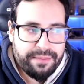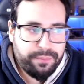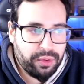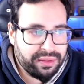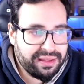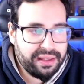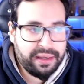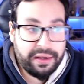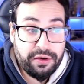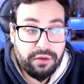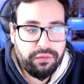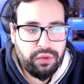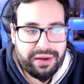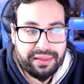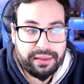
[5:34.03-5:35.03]
100% que
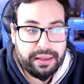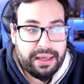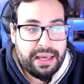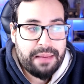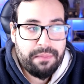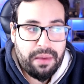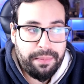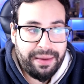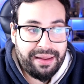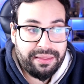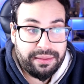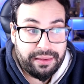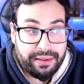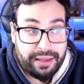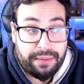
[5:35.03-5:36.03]
no fuerce. Me
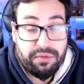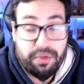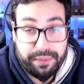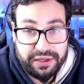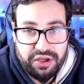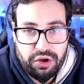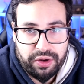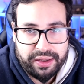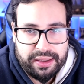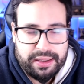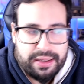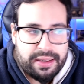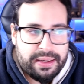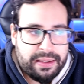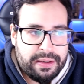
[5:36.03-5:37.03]
parece, en mi opinión,
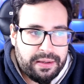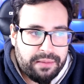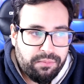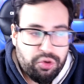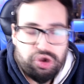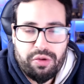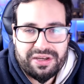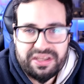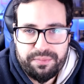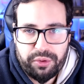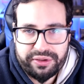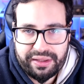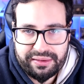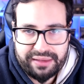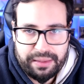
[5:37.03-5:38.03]
¿eh? Mucho más
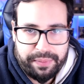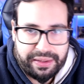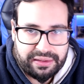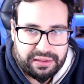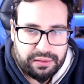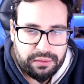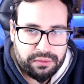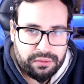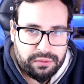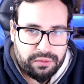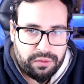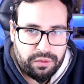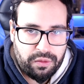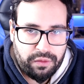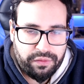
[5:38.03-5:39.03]
importante el partido
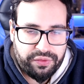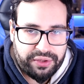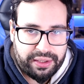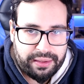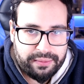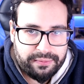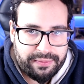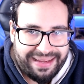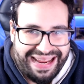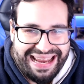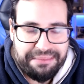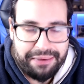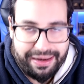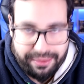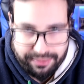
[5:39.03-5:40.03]
contra
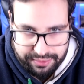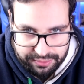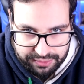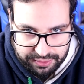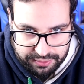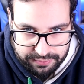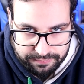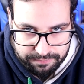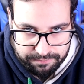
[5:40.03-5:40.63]
el Valencia